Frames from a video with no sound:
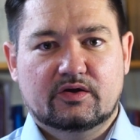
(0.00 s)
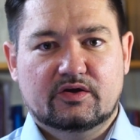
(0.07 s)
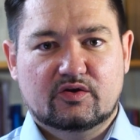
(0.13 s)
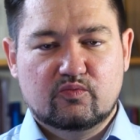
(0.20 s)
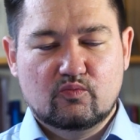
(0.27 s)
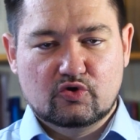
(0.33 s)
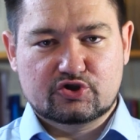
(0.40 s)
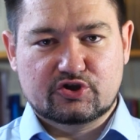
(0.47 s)

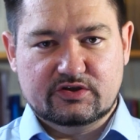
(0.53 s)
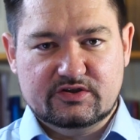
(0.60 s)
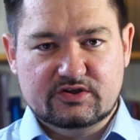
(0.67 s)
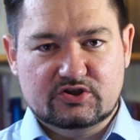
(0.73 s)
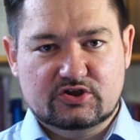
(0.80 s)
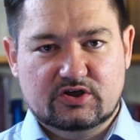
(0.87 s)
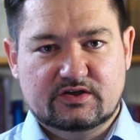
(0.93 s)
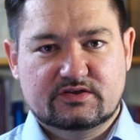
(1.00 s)
их можно
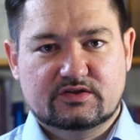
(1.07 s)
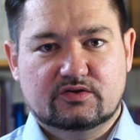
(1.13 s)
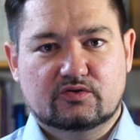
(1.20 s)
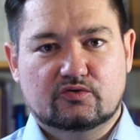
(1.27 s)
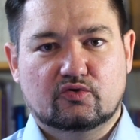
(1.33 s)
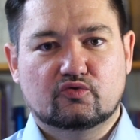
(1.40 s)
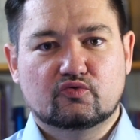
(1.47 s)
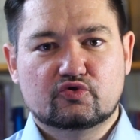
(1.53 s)
держать,
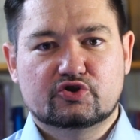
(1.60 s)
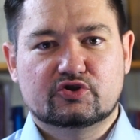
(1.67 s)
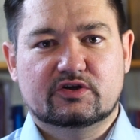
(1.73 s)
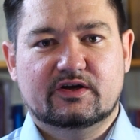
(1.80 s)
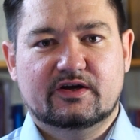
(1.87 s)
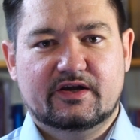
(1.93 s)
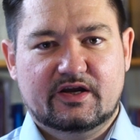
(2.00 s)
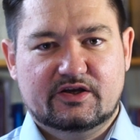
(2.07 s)
но нужен
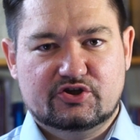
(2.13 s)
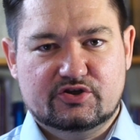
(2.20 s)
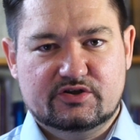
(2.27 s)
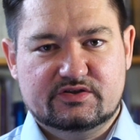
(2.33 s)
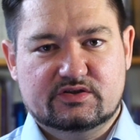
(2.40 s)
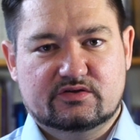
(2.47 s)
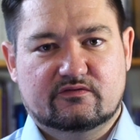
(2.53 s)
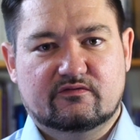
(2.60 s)
горячий
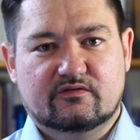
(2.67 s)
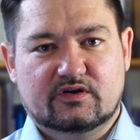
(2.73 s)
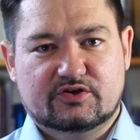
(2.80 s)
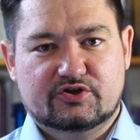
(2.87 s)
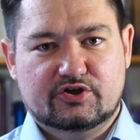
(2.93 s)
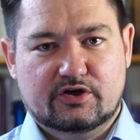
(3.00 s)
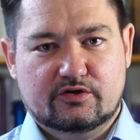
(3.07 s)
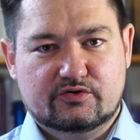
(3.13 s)
резерв,
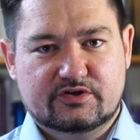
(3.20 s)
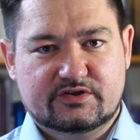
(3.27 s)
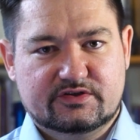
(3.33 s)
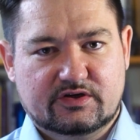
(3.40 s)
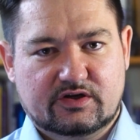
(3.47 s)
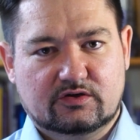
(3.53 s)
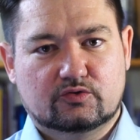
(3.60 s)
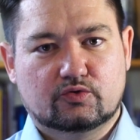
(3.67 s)

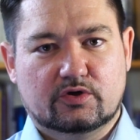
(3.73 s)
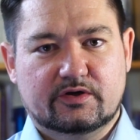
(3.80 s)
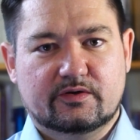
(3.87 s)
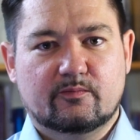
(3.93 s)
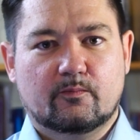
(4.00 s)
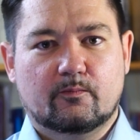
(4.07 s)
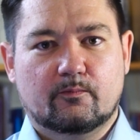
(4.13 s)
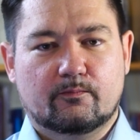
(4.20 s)
вращающийся,
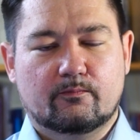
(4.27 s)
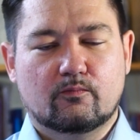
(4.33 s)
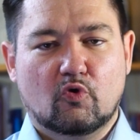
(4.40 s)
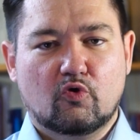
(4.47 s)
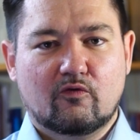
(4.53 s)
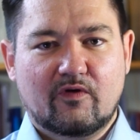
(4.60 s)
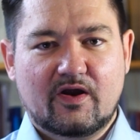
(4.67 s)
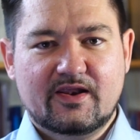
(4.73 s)
который
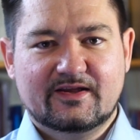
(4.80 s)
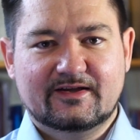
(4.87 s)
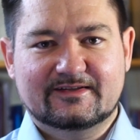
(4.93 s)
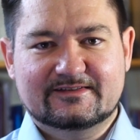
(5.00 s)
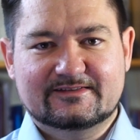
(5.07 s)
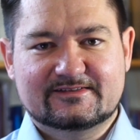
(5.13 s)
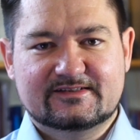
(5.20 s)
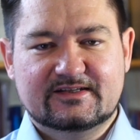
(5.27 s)
буквально
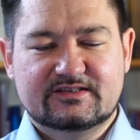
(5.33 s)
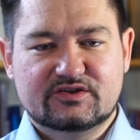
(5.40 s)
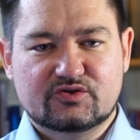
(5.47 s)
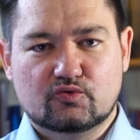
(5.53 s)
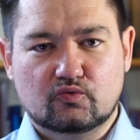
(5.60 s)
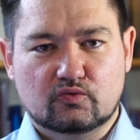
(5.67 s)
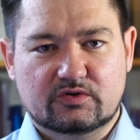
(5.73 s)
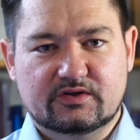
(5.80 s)
за
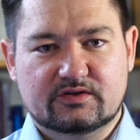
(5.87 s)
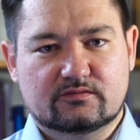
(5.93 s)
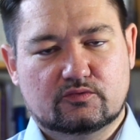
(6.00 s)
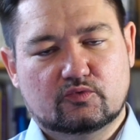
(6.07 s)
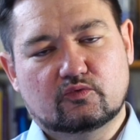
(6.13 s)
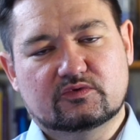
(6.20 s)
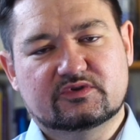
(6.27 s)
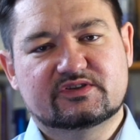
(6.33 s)
секунды,
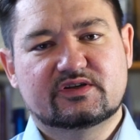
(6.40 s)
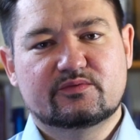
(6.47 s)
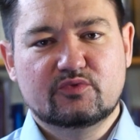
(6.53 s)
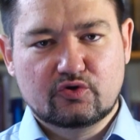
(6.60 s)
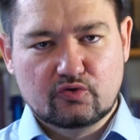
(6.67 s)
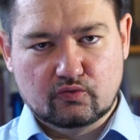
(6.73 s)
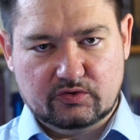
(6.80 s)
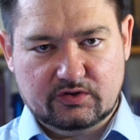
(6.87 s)
ну за
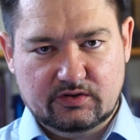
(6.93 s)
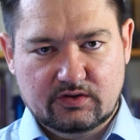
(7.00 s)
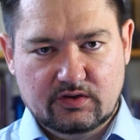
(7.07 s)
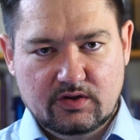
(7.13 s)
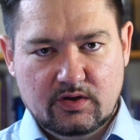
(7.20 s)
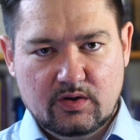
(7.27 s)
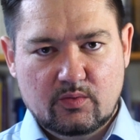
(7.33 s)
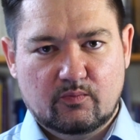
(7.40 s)
минуты
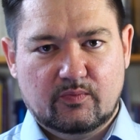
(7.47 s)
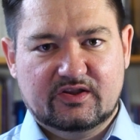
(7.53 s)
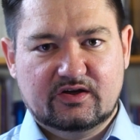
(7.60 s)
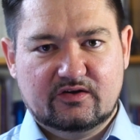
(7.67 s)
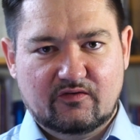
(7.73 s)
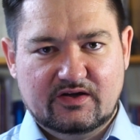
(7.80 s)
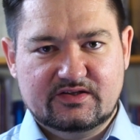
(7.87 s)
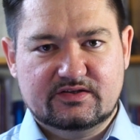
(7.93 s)

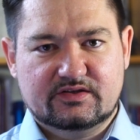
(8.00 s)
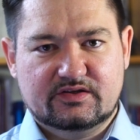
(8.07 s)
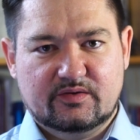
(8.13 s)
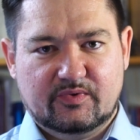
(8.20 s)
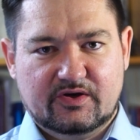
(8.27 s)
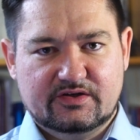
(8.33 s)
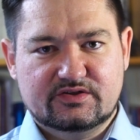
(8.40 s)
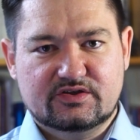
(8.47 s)
подхватит
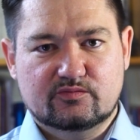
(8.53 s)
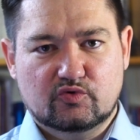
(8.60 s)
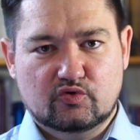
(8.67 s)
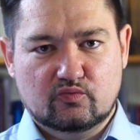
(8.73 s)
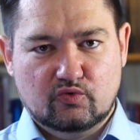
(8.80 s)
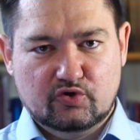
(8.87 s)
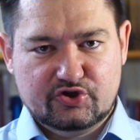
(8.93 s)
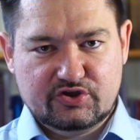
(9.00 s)

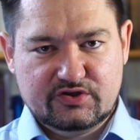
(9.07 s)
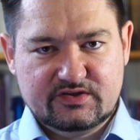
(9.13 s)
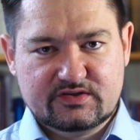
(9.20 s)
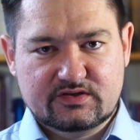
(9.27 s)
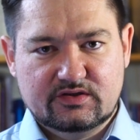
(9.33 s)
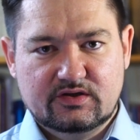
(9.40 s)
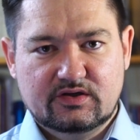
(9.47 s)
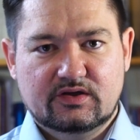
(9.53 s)
необходимую
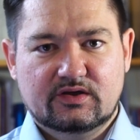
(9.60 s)
мощность